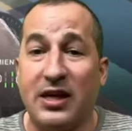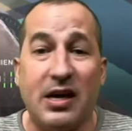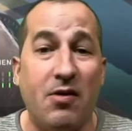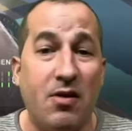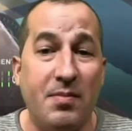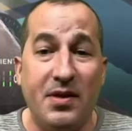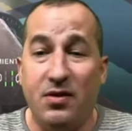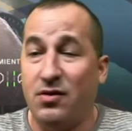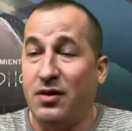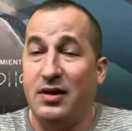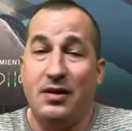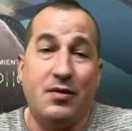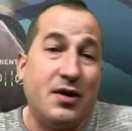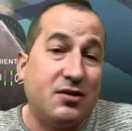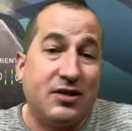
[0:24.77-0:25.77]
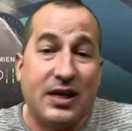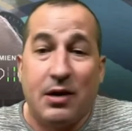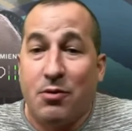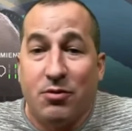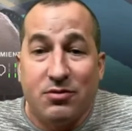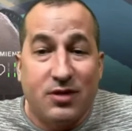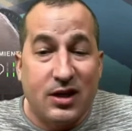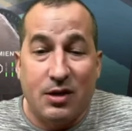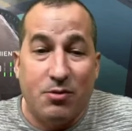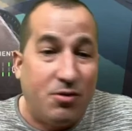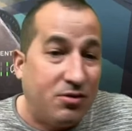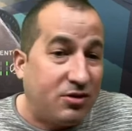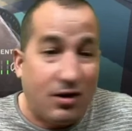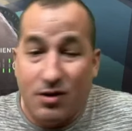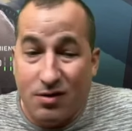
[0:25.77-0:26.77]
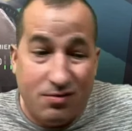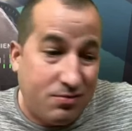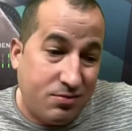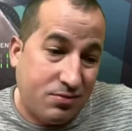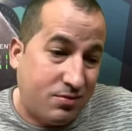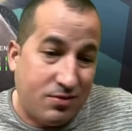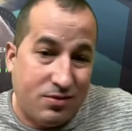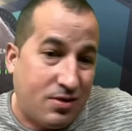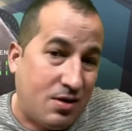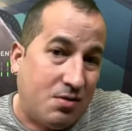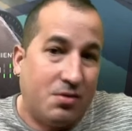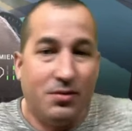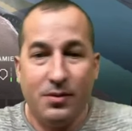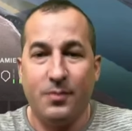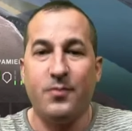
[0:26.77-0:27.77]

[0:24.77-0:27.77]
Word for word: se acabó el vídeo y bueno, acabó, se acabó, se acabó. Se acabó.